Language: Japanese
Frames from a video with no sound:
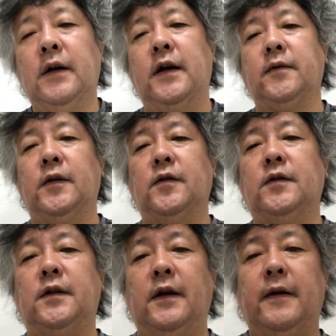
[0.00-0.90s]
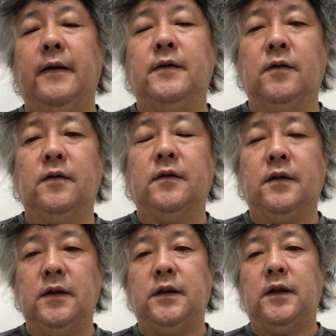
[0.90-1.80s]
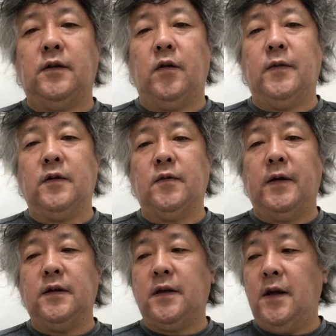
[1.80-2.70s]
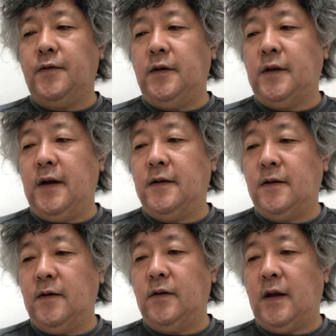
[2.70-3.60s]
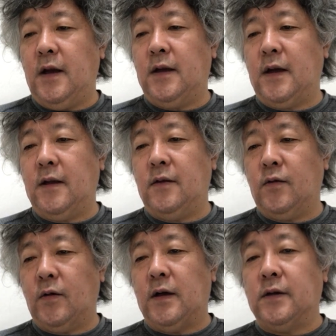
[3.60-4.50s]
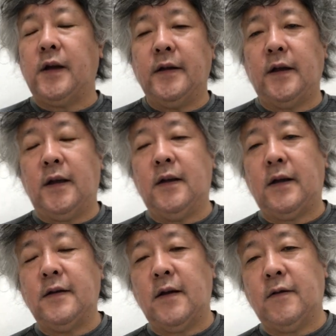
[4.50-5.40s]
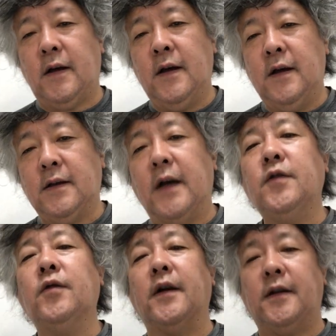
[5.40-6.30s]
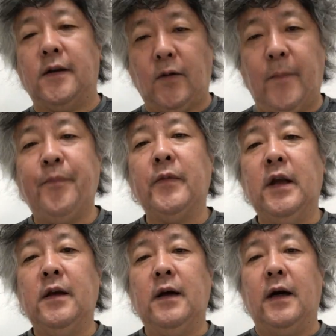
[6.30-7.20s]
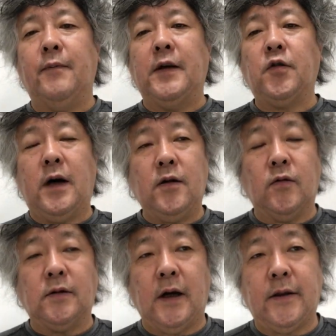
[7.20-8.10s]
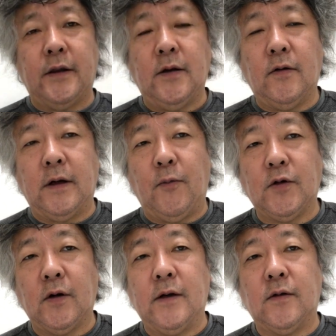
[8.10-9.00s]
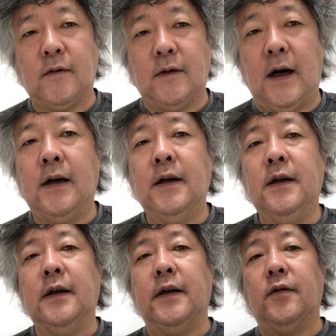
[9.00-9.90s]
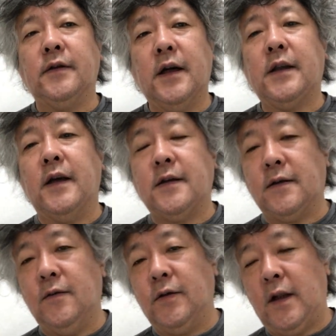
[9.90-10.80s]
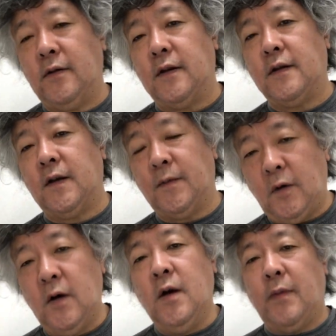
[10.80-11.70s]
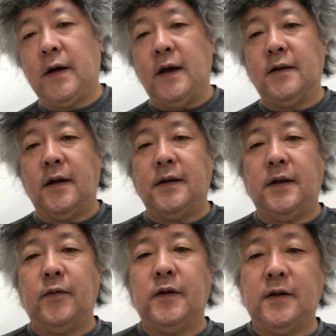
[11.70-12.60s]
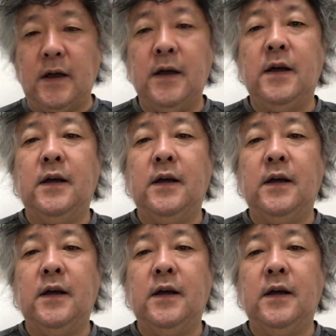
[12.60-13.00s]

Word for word: はじめとしてずっと維持してきておりますつまり政府に対する提言とか具体的な対策は最小限でとはいまあ、諸外国がやってるようなもう諸外国はいろんな対策をしてるんですけども、まあ、検査にしてもですね